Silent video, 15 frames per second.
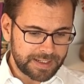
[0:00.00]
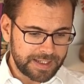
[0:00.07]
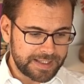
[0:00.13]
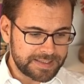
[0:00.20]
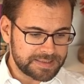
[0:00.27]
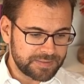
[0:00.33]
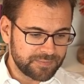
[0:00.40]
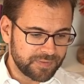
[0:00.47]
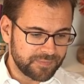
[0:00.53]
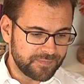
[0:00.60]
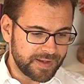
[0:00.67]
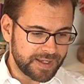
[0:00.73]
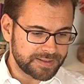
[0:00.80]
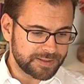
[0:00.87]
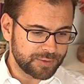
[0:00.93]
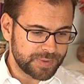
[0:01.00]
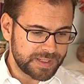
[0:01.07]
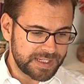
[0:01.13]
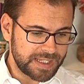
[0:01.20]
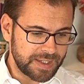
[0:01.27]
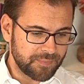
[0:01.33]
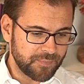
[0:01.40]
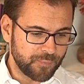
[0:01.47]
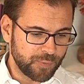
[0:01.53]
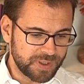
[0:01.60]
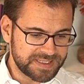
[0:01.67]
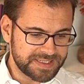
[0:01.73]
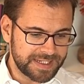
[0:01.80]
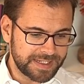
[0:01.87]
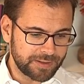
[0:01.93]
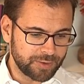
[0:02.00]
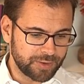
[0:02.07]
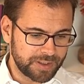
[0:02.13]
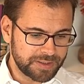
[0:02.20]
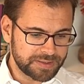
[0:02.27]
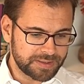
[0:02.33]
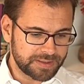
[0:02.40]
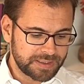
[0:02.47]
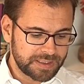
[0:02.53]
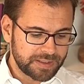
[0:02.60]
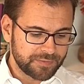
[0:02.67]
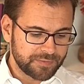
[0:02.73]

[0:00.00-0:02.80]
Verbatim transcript: als ihm vom Vater übergeben, vorzeigen könnte,